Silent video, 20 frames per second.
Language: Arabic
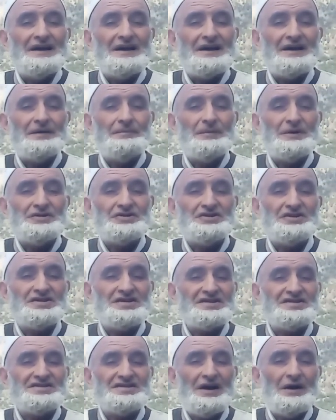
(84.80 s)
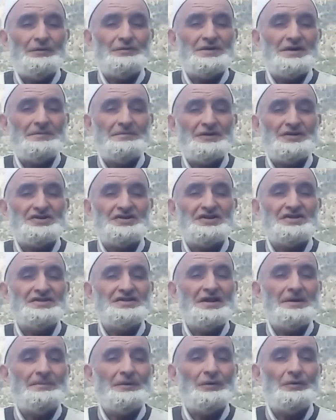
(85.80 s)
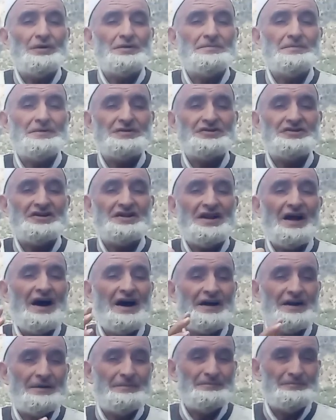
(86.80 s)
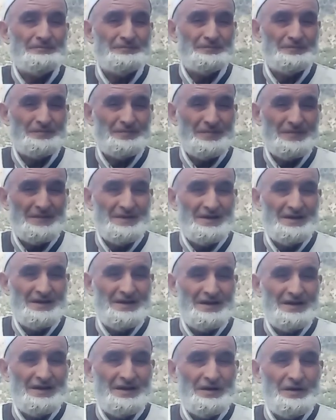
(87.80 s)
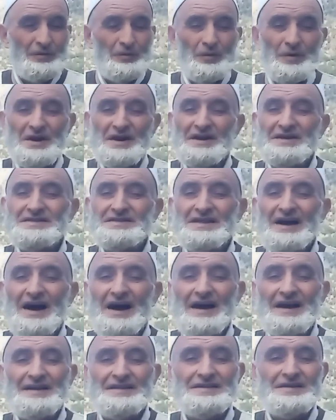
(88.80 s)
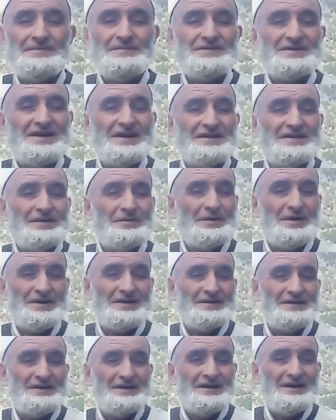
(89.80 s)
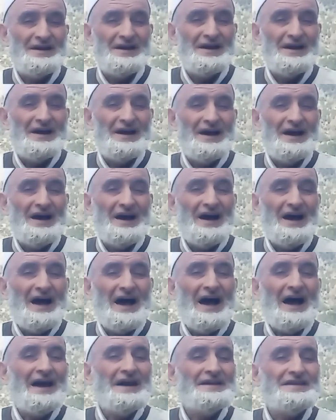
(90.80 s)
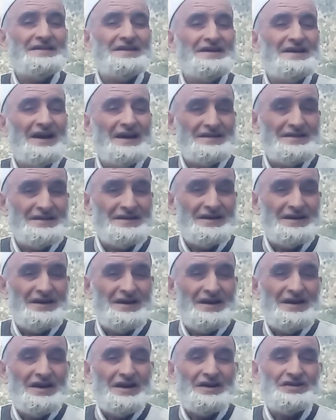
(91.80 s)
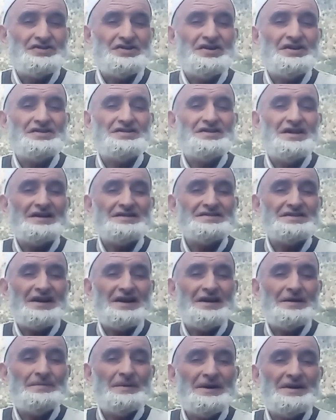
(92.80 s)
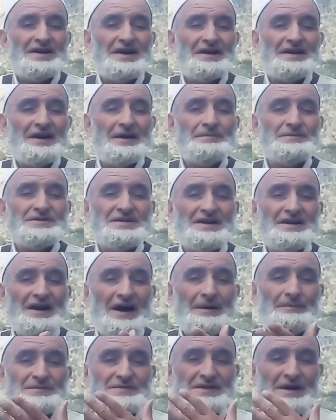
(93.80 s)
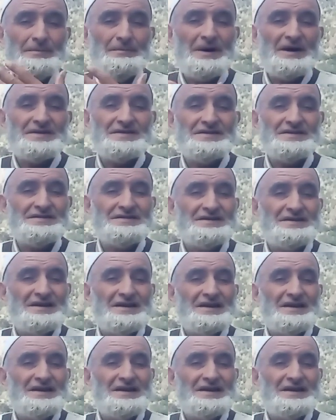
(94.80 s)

غ خصها خص مسجد النبوي مسجد الحرام وليت تلقاين تيمزقيدي وين اهين ديادي اش كي دارت تقريبا كان خمسين عام تا مارتنس